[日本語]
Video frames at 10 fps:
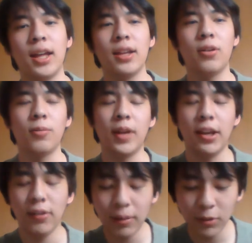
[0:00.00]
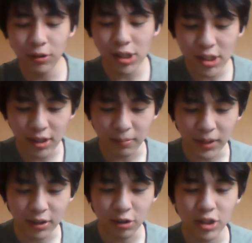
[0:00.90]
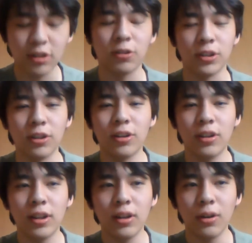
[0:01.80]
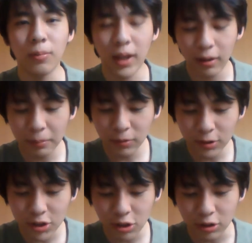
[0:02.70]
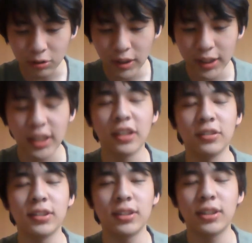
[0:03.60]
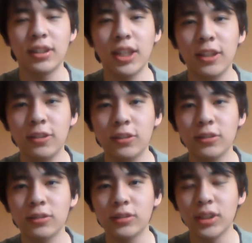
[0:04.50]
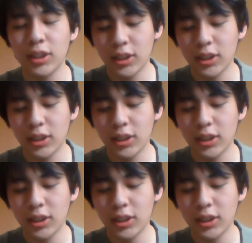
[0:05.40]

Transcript: 「お前はもう1年勉強してこい」と「お前はもうちょい上行ける」っていう